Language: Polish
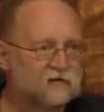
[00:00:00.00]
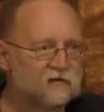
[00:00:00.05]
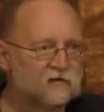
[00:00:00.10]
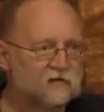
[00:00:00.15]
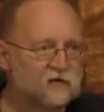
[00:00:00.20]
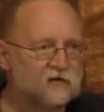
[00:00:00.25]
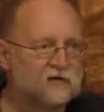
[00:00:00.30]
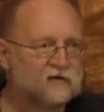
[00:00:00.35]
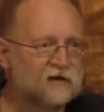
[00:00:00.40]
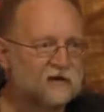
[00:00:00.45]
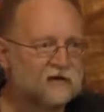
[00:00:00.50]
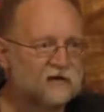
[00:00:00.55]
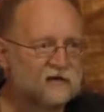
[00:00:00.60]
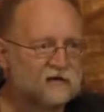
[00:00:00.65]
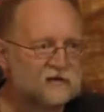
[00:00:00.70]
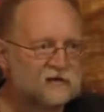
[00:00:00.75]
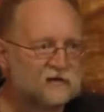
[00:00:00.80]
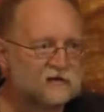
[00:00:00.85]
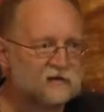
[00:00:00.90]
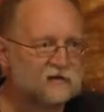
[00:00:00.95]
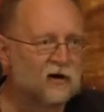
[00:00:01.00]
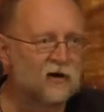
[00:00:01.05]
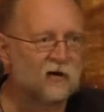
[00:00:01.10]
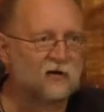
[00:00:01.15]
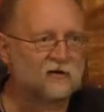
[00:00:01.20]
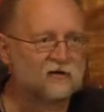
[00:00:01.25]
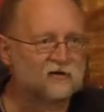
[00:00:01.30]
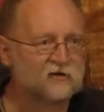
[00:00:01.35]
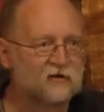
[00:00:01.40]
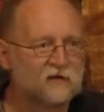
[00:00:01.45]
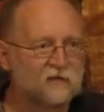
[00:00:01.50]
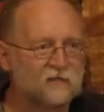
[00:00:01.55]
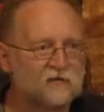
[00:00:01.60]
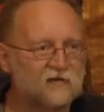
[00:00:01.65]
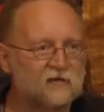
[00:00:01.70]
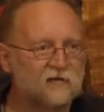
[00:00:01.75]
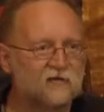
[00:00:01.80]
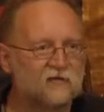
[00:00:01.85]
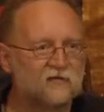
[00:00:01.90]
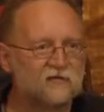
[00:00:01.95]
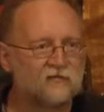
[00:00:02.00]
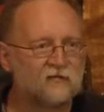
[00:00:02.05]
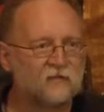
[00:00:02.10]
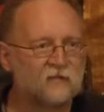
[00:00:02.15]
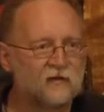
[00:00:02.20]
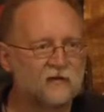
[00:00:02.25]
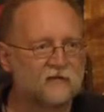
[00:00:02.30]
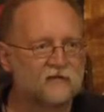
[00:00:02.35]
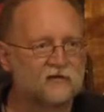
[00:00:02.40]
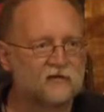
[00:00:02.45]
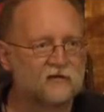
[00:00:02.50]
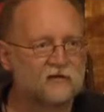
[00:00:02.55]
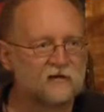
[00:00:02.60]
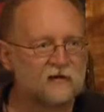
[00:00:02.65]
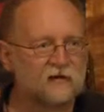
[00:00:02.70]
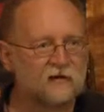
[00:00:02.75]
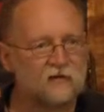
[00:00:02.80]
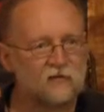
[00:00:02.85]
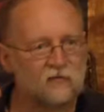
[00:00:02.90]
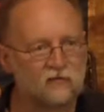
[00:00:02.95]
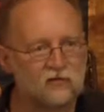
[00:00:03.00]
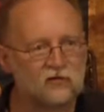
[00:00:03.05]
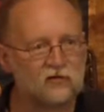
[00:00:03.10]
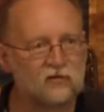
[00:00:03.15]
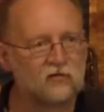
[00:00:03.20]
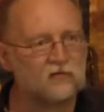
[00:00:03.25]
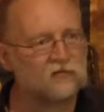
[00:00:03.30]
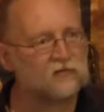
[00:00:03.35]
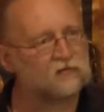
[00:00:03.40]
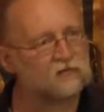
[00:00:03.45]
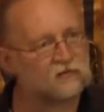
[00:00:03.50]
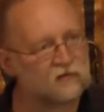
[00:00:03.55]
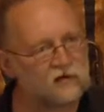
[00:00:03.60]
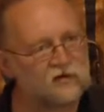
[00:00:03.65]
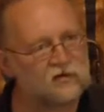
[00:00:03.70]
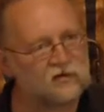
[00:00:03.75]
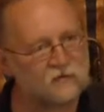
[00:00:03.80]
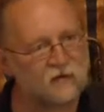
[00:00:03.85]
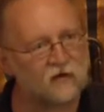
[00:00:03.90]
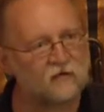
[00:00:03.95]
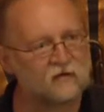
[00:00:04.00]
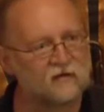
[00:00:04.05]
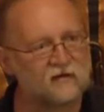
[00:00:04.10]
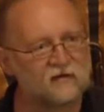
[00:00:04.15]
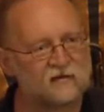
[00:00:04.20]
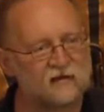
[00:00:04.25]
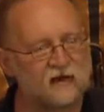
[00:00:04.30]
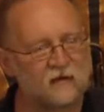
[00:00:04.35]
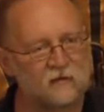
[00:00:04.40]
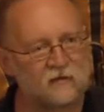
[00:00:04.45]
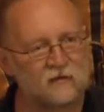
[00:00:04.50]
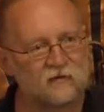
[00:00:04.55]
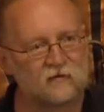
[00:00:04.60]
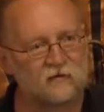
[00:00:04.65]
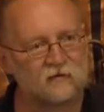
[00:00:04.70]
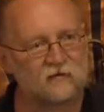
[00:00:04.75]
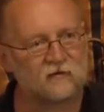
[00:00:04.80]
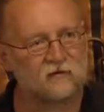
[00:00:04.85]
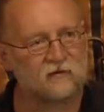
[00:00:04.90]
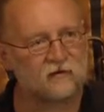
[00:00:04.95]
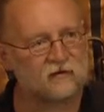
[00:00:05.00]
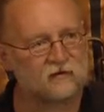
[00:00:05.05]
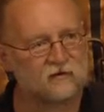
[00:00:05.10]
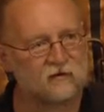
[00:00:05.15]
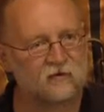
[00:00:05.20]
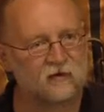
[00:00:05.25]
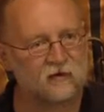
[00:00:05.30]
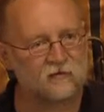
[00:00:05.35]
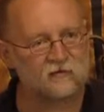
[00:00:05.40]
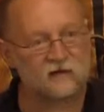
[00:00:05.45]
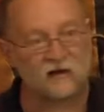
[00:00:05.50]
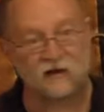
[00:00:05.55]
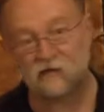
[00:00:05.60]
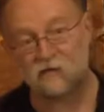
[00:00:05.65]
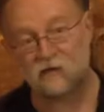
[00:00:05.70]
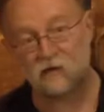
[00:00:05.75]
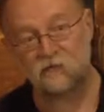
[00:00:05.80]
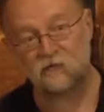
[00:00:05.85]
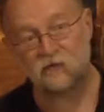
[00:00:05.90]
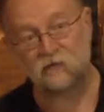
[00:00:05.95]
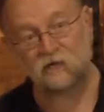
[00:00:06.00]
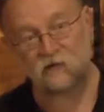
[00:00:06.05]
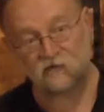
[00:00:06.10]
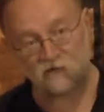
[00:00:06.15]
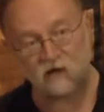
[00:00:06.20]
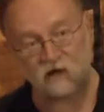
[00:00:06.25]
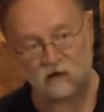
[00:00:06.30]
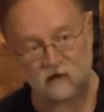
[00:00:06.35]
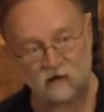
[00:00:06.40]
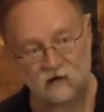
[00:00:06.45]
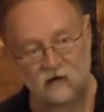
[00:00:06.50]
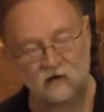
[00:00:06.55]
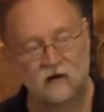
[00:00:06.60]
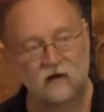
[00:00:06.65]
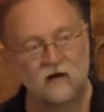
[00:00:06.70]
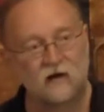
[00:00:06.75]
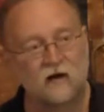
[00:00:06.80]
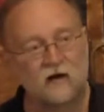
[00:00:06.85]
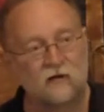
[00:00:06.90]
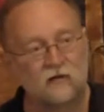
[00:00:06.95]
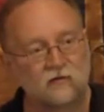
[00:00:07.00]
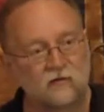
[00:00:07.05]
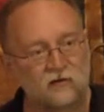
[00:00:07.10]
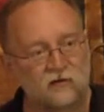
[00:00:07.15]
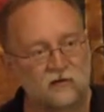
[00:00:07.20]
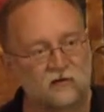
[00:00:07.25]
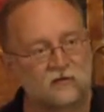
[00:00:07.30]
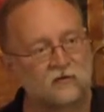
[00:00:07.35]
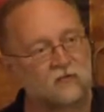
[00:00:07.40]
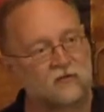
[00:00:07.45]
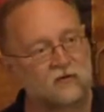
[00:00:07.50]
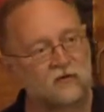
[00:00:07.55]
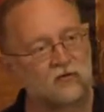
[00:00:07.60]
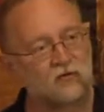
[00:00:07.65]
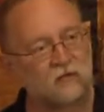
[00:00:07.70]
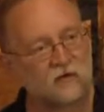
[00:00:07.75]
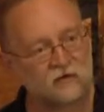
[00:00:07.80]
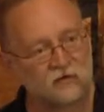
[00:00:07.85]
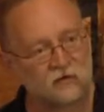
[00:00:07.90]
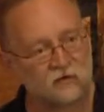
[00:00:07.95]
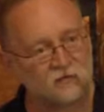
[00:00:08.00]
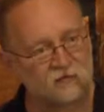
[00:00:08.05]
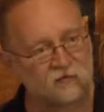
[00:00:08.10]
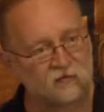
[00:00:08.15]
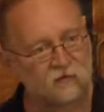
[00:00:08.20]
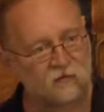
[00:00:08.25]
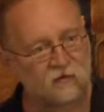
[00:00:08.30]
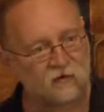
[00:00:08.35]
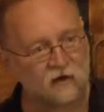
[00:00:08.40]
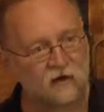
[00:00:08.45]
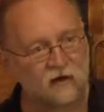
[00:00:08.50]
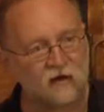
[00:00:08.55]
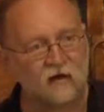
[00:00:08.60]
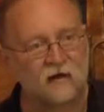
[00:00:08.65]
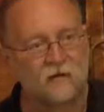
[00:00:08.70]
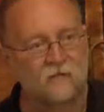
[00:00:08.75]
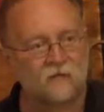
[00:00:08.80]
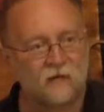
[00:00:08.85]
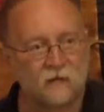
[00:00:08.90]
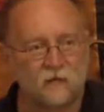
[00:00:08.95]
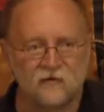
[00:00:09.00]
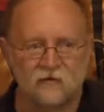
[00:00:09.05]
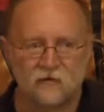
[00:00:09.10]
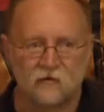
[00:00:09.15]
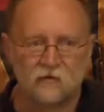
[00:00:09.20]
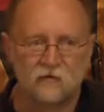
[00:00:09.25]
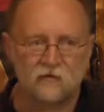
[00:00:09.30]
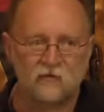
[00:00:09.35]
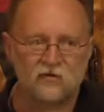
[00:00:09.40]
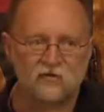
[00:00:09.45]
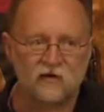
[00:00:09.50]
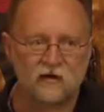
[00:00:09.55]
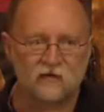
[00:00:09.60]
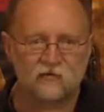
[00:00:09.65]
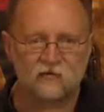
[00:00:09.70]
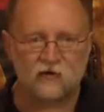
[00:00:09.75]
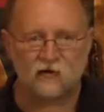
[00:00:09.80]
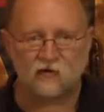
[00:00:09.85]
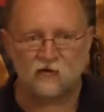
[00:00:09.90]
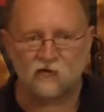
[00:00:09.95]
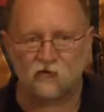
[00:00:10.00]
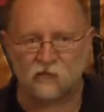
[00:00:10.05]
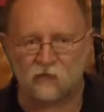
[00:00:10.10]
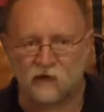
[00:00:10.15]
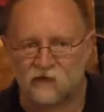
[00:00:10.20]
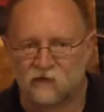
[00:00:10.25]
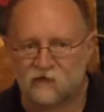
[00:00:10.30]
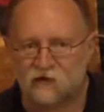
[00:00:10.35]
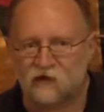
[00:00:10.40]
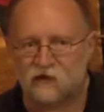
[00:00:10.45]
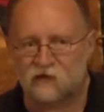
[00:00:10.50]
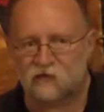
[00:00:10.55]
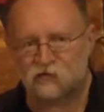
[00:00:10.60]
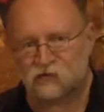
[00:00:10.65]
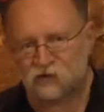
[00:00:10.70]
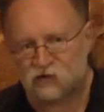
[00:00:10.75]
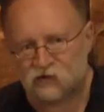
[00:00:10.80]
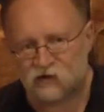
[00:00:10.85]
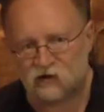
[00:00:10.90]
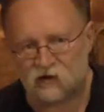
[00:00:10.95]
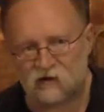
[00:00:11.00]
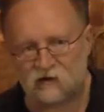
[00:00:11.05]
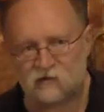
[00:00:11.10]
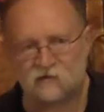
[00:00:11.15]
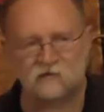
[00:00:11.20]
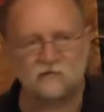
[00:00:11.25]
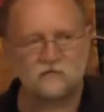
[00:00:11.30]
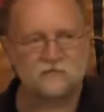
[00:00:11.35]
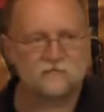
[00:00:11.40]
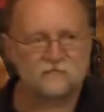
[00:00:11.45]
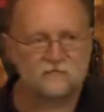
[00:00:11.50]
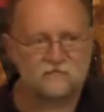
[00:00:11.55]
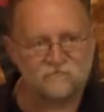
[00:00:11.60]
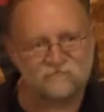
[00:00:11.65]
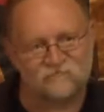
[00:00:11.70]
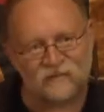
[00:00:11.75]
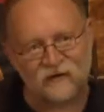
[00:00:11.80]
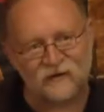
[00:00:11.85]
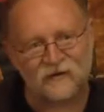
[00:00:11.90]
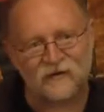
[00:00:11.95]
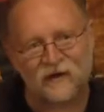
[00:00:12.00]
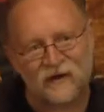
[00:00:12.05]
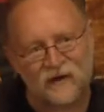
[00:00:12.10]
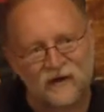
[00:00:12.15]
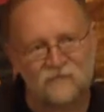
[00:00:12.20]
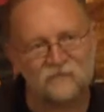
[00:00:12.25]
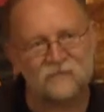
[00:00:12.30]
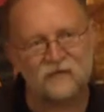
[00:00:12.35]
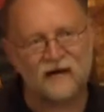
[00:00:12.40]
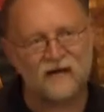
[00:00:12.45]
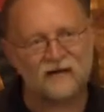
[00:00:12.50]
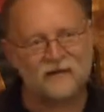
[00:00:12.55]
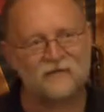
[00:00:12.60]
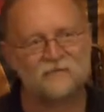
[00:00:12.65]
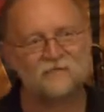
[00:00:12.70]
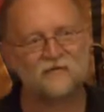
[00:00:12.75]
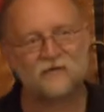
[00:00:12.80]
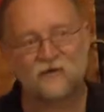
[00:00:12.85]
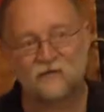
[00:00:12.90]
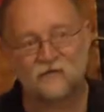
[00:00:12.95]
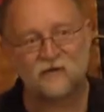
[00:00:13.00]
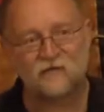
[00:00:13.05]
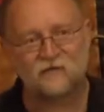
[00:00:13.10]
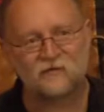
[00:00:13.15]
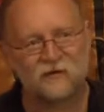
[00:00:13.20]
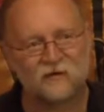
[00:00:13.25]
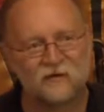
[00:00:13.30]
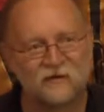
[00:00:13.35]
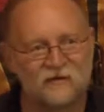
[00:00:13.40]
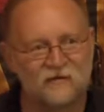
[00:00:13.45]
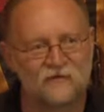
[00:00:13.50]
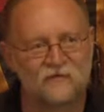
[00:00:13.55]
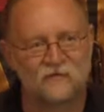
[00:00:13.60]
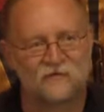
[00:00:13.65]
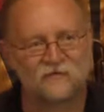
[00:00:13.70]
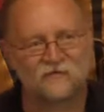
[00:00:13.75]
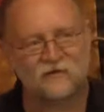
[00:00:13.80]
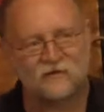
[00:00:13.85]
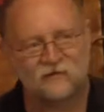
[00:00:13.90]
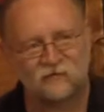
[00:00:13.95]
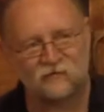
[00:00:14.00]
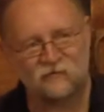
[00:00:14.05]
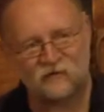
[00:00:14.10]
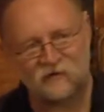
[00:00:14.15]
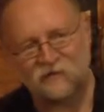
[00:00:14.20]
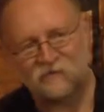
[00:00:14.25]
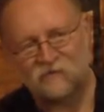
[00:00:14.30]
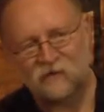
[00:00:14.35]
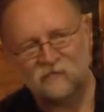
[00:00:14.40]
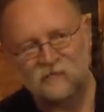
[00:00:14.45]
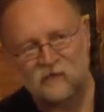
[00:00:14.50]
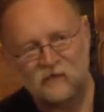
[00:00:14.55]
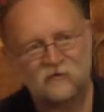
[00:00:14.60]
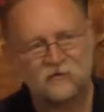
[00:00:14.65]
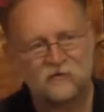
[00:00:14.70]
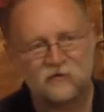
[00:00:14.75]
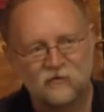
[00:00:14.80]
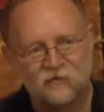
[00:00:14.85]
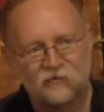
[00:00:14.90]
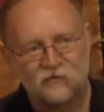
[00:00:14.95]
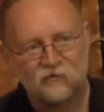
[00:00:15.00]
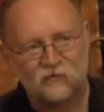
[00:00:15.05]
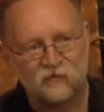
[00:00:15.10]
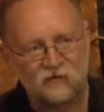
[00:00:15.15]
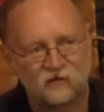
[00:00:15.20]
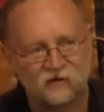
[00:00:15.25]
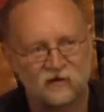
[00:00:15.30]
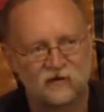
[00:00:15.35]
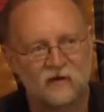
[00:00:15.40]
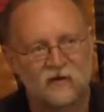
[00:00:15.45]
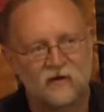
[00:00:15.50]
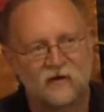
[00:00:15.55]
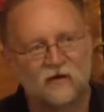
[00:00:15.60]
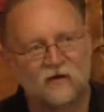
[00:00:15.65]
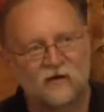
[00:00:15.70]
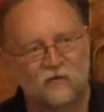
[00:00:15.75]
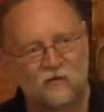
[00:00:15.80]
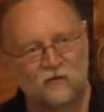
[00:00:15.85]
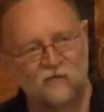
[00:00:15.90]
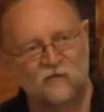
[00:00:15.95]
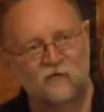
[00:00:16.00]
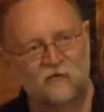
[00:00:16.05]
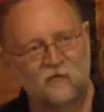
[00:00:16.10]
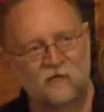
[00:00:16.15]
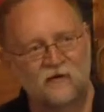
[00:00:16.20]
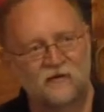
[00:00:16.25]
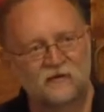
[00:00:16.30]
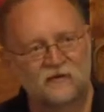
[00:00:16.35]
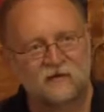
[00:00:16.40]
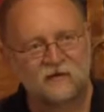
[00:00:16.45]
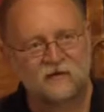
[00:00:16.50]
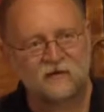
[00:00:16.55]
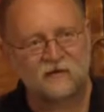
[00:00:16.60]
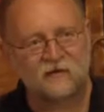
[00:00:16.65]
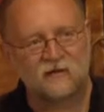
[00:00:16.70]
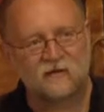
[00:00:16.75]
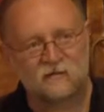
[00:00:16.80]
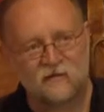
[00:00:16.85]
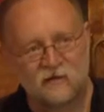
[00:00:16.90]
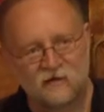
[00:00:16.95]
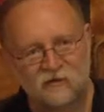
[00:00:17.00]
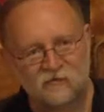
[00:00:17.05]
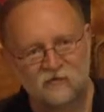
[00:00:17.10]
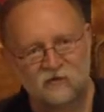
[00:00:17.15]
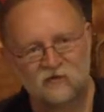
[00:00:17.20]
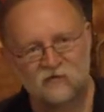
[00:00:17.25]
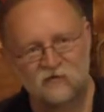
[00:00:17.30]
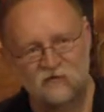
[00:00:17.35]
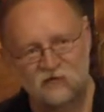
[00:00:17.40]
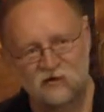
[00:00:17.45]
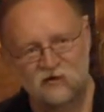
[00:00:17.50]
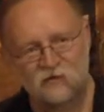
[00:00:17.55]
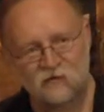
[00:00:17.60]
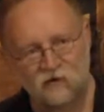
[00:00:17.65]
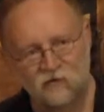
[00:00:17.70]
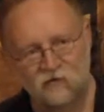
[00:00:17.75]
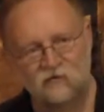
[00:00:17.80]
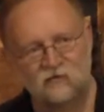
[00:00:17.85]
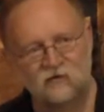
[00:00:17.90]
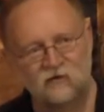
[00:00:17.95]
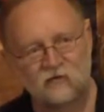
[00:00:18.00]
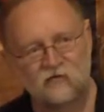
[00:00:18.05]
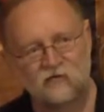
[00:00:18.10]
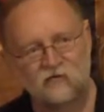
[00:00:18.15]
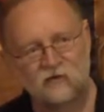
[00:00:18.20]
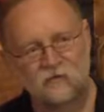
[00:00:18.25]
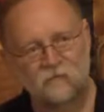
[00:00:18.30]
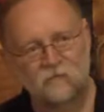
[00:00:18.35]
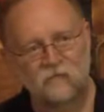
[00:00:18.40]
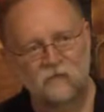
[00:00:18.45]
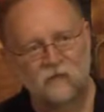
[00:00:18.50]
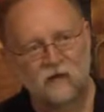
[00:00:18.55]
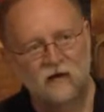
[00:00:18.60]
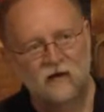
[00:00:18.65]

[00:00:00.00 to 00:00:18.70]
To jest jedna z teorii, że napisał swój pierwszy taki dłuższy utwór, właśnie Mały Testament, który do nas dotarł, zanim napisał ten wielki, który został przetłumaczony przez Boja. Napisał go właśnie jako taką wprawkę, jednocześnie y, takie jakby alibi, robiłem co innego, prawda? Tutaj mam na to dowód, piszę utwór poetycki, tymczasem rzeczywiście brał udział w tym